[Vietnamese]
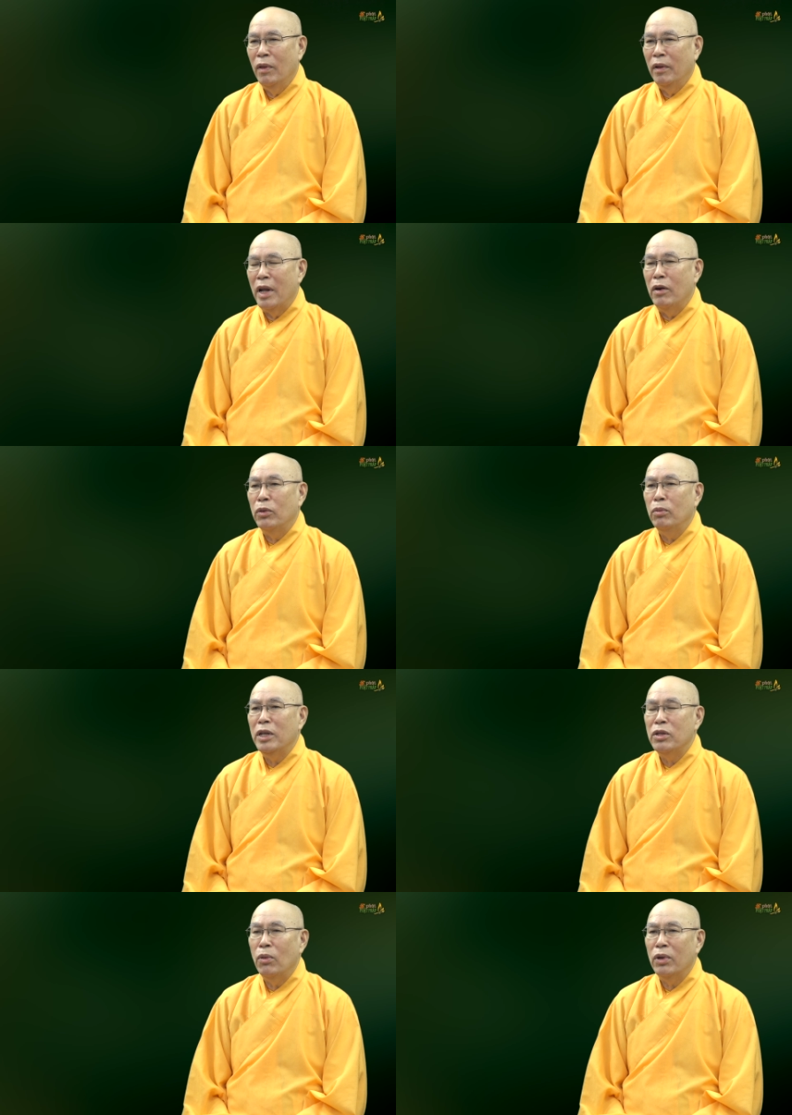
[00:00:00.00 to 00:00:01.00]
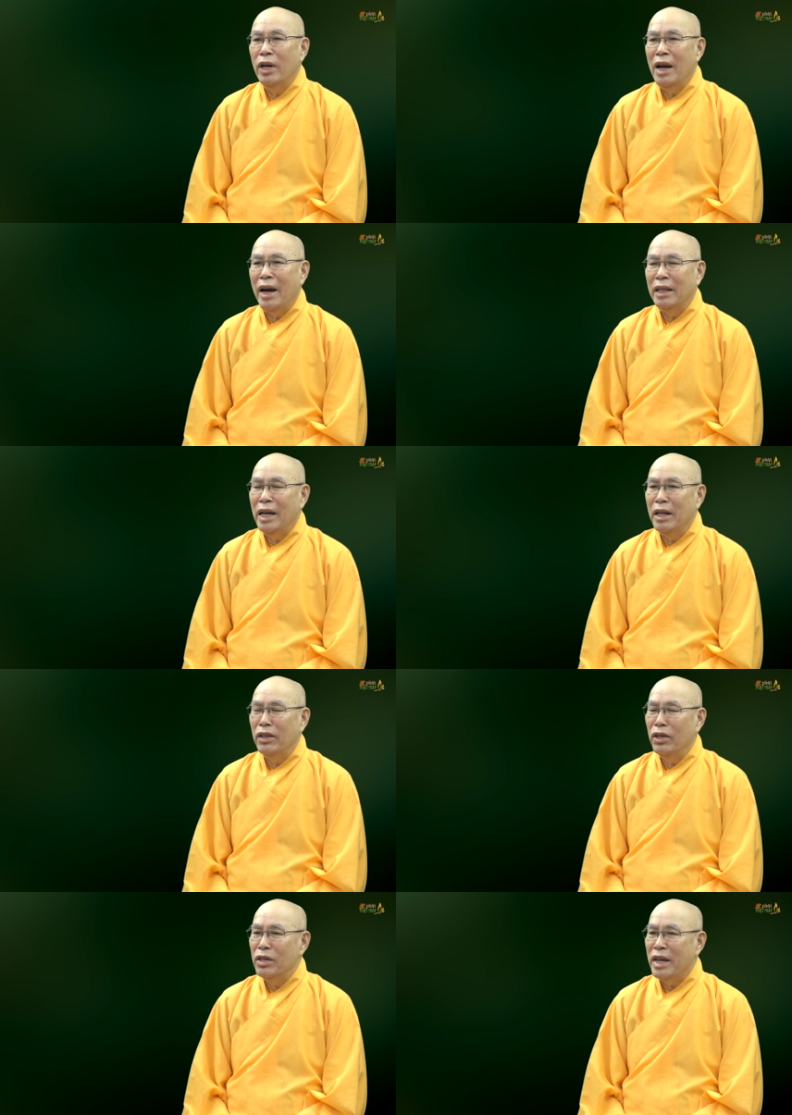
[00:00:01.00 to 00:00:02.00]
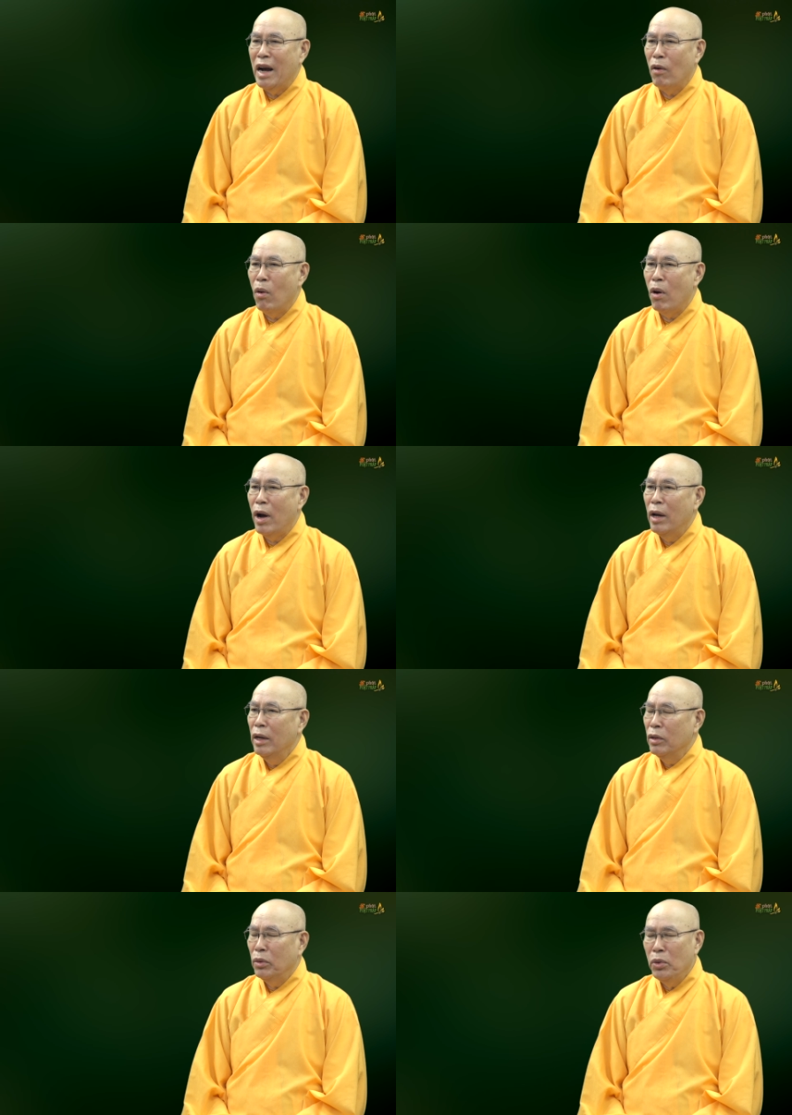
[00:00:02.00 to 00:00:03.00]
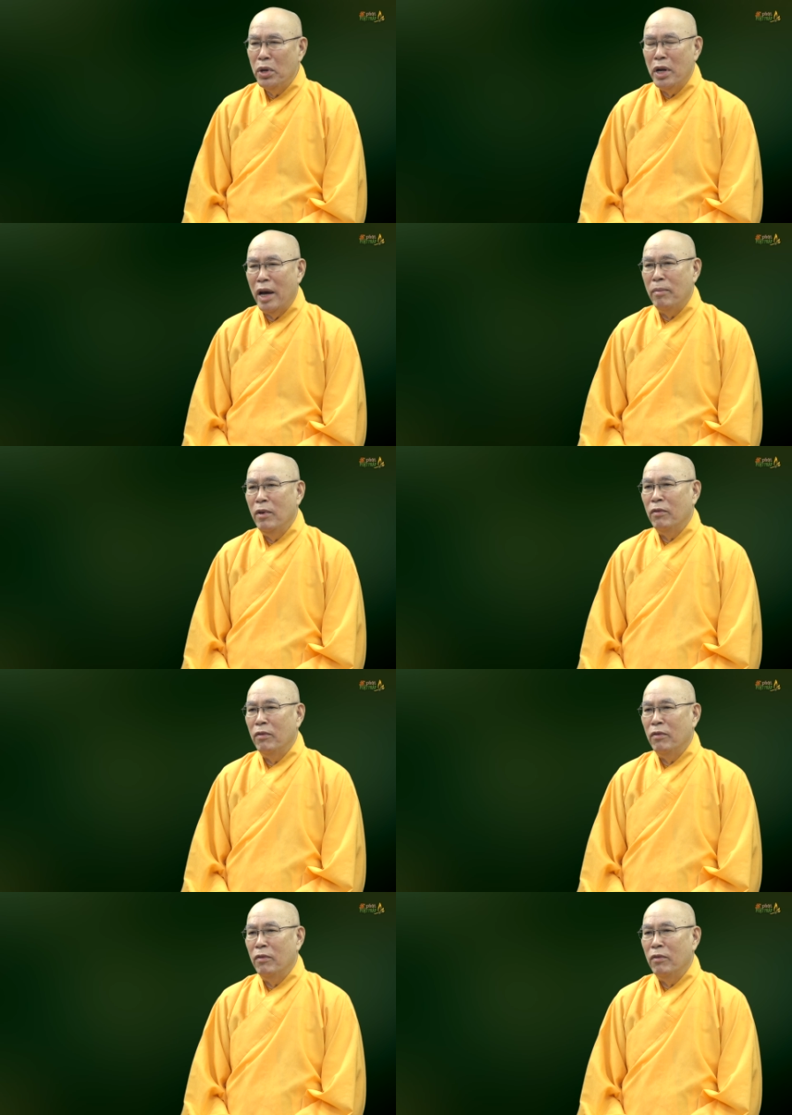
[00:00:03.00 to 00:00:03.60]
để rồi chúng ta sâu kết lại thành những tràng hoa tươi đẹp,